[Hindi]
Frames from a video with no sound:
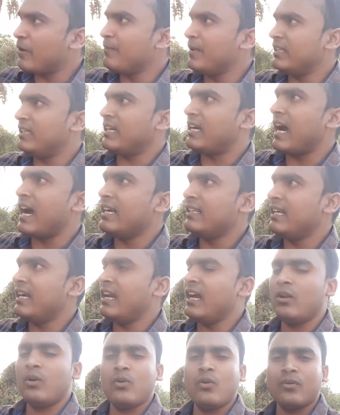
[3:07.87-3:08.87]
हमें दिखाई दे रहे
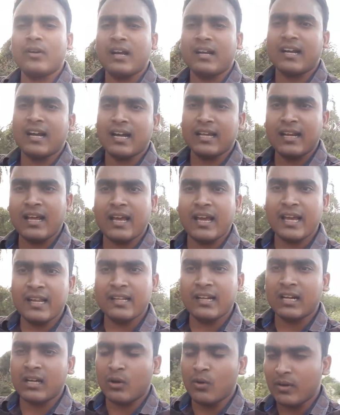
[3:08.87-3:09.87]
हैं लोगों का कहना है
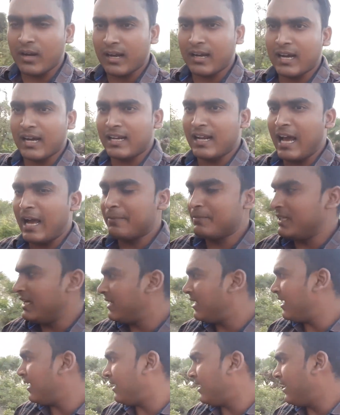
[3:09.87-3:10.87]
लड़कों का कहना आप
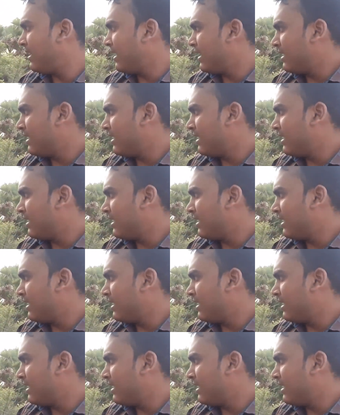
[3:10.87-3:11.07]
देखिए कि